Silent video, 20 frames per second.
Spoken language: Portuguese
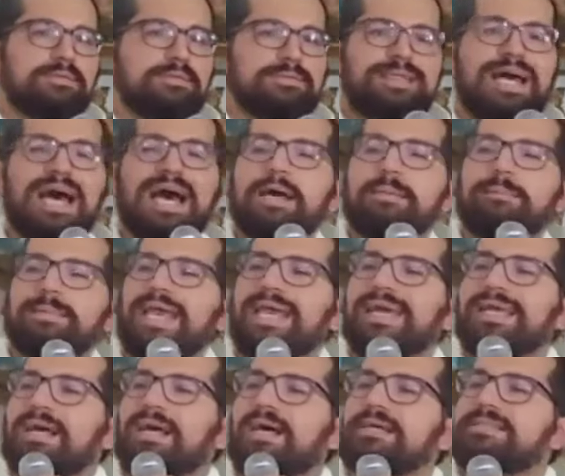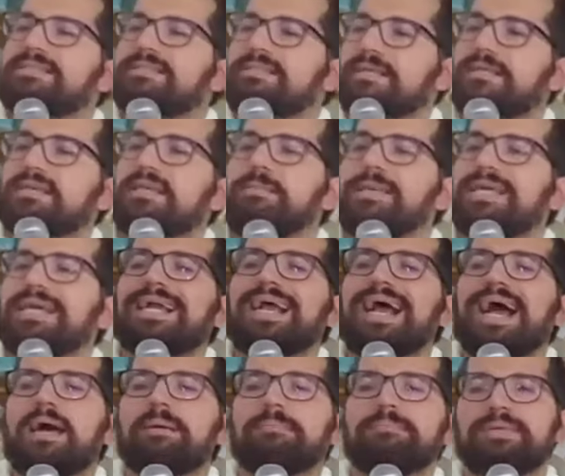dá-me a herança que me
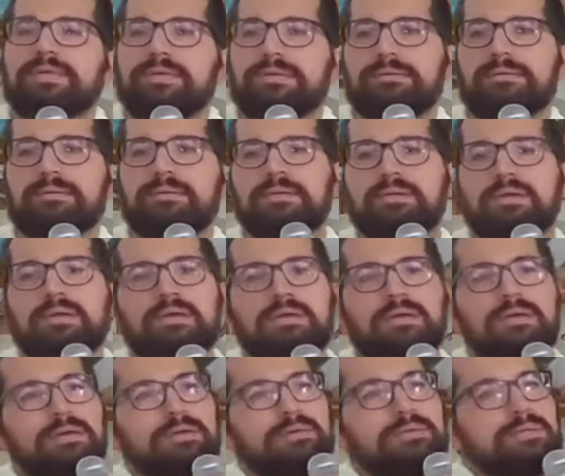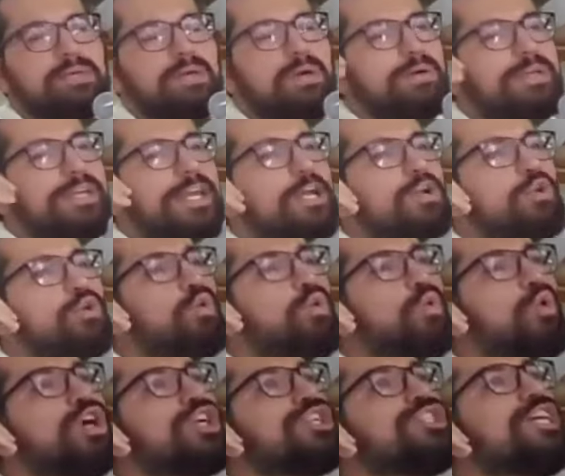cabe, que eu quero
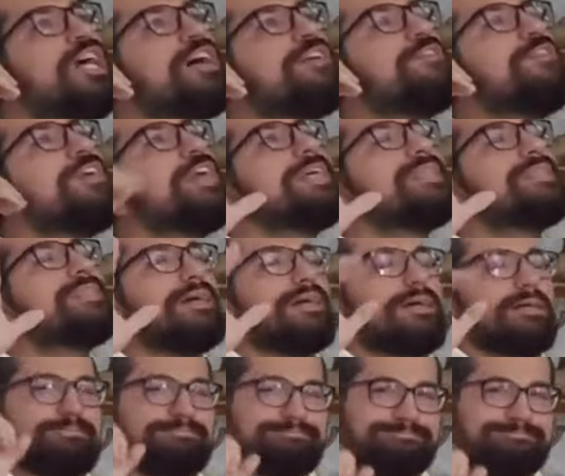curtir a vida,